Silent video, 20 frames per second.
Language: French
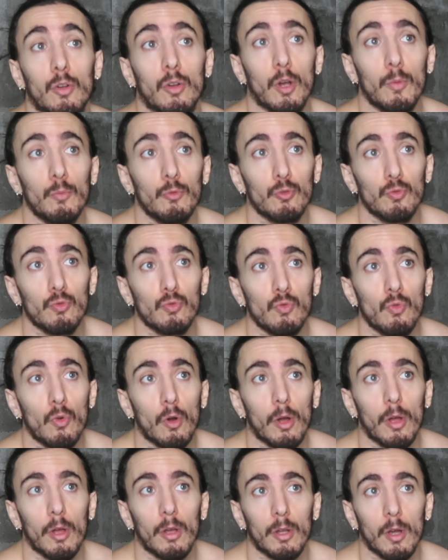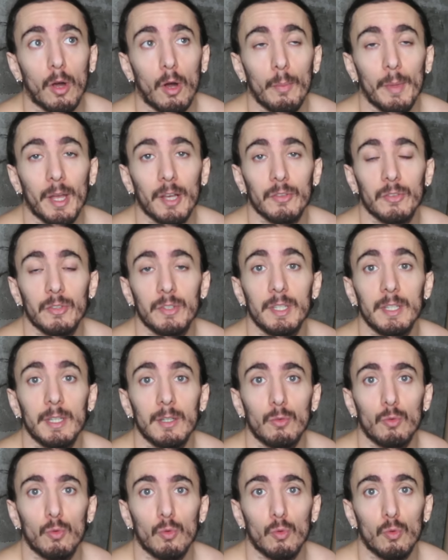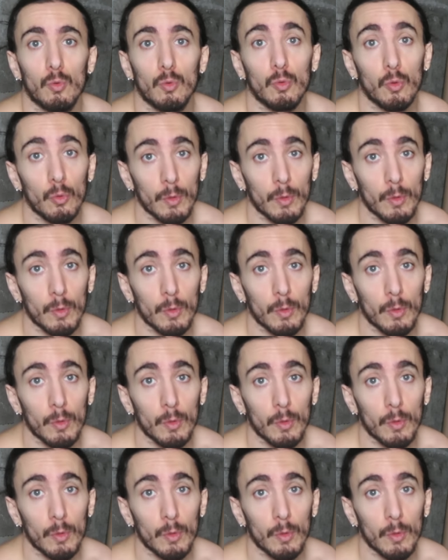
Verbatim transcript: Comme toujours, un grand merci aux